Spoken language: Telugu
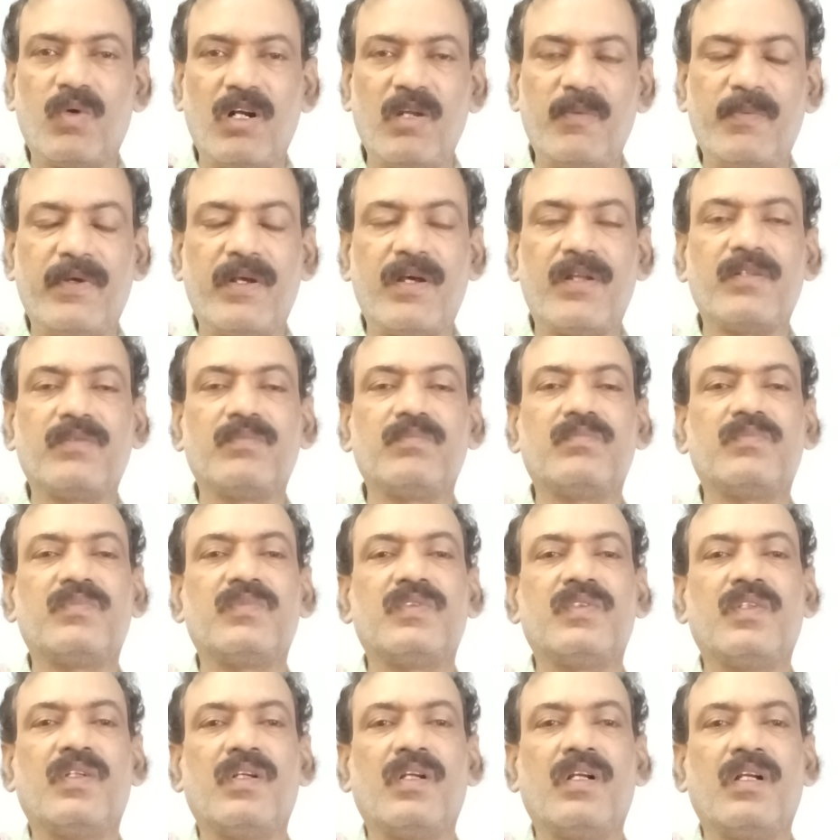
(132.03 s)
ఓడిపోయారు
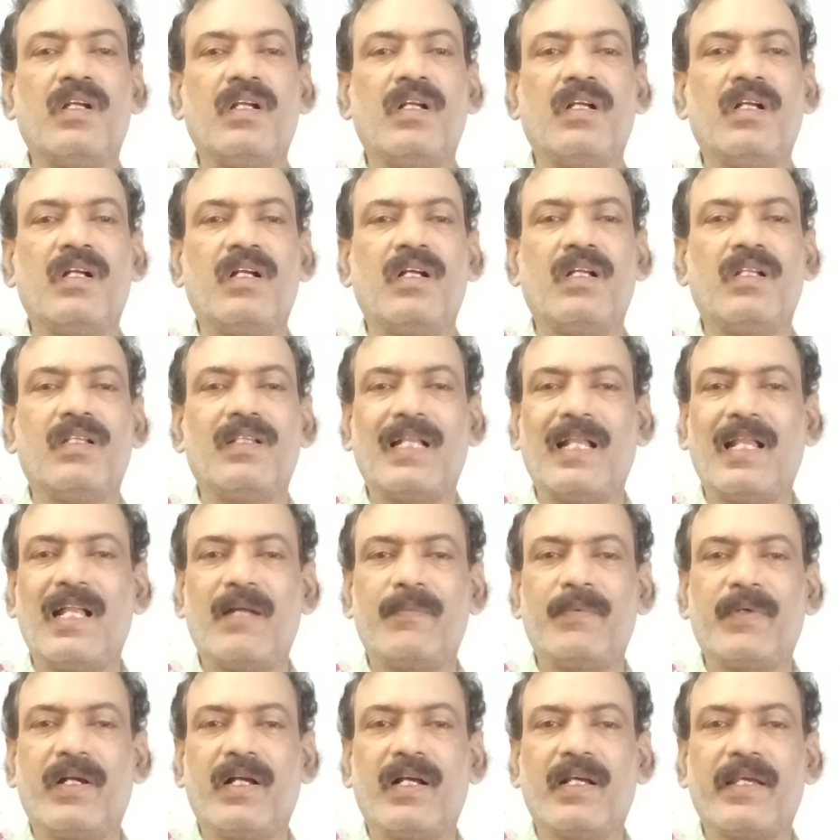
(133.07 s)

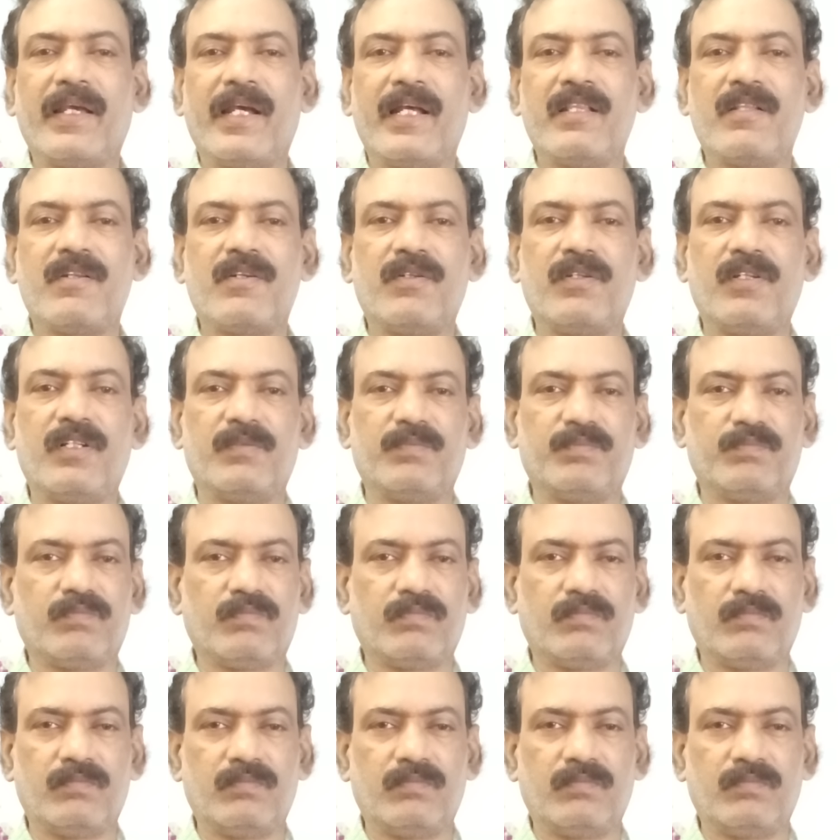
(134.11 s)
దాదాపుగా కేంద్రంలో